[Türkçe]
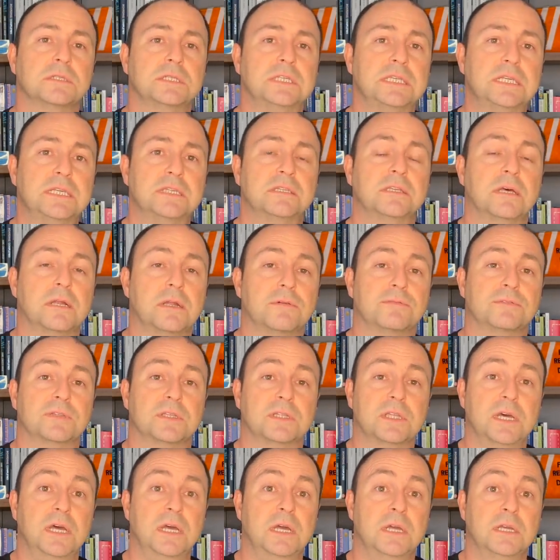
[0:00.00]
iki tarafta
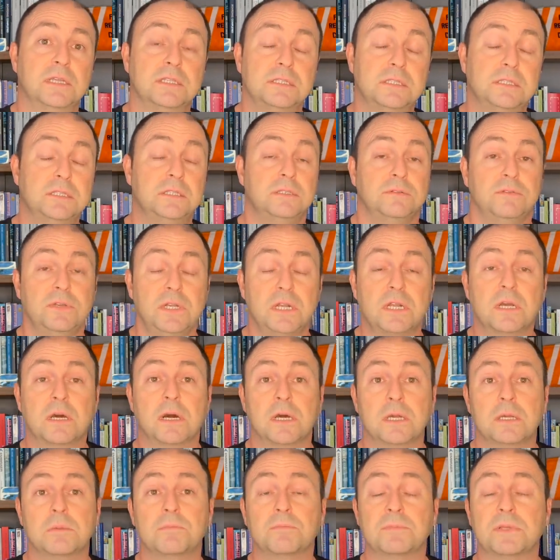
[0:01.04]
da sivil
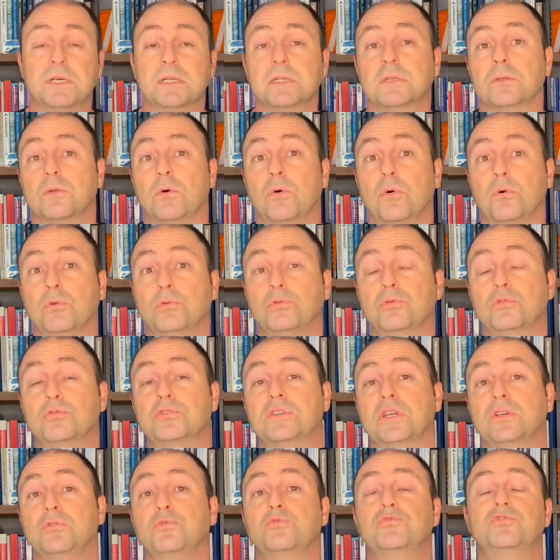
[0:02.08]
kayıpların
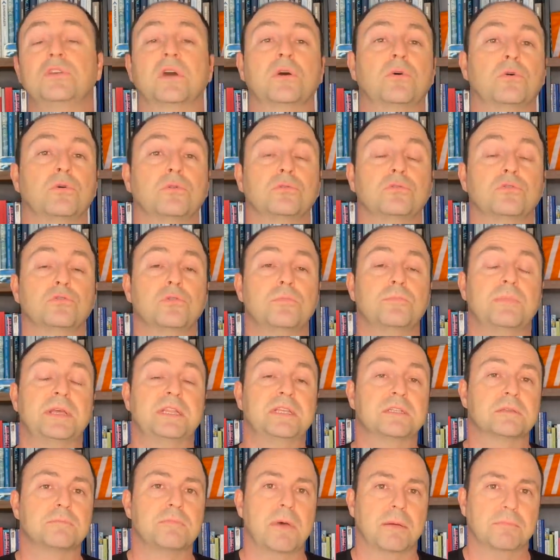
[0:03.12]
oldukça yüksek olduğunu
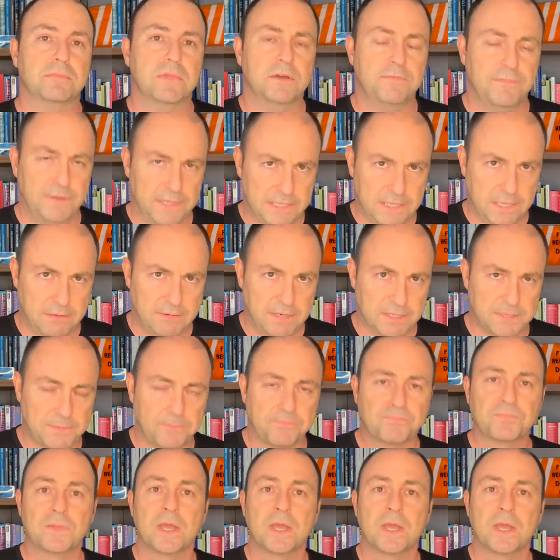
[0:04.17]
belirtmemde fayda var.